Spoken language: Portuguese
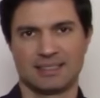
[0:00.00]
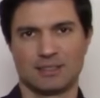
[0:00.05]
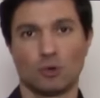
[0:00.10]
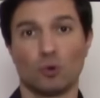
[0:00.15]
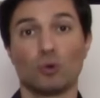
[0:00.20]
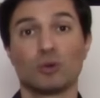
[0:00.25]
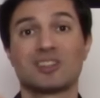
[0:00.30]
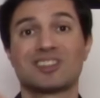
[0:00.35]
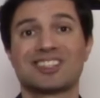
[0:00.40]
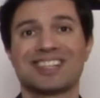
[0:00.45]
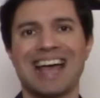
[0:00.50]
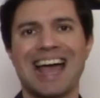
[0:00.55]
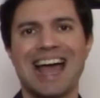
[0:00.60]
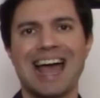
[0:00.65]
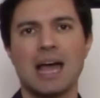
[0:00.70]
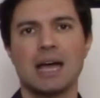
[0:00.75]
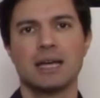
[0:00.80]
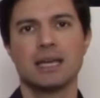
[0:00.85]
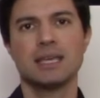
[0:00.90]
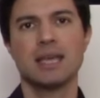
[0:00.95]

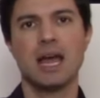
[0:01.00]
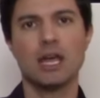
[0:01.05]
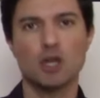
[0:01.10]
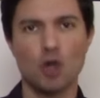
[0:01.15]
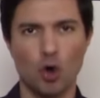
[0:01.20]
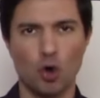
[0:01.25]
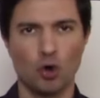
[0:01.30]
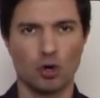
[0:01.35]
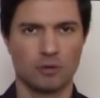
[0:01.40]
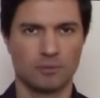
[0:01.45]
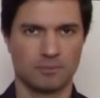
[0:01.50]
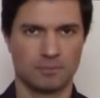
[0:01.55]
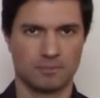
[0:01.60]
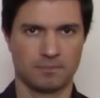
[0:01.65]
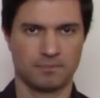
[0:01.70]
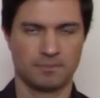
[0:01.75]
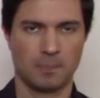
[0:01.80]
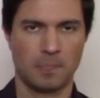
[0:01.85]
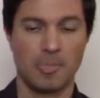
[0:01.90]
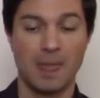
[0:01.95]
Usar e aiô.
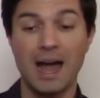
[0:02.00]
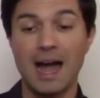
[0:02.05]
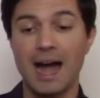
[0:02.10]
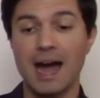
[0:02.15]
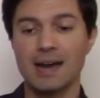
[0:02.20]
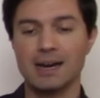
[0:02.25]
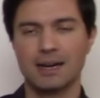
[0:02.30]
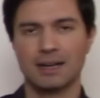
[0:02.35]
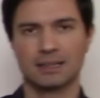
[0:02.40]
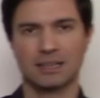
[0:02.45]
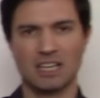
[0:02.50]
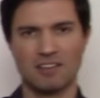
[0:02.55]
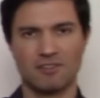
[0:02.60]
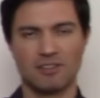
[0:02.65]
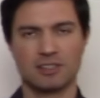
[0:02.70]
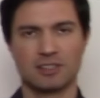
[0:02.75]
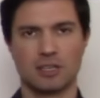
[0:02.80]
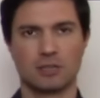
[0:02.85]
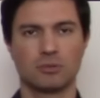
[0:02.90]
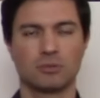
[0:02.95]
A arca estava
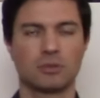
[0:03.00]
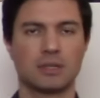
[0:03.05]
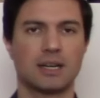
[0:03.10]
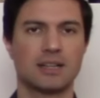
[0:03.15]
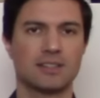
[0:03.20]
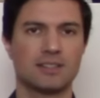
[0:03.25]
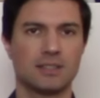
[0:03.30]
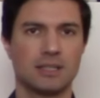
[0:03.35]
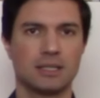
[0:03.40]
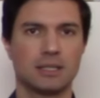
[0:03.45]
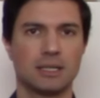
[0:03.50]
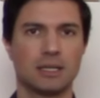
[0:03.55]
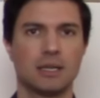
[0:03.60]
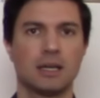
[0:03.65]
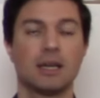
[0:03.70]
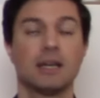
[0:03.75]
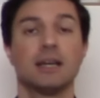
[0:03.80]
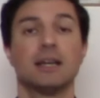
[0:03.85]
sendo trazida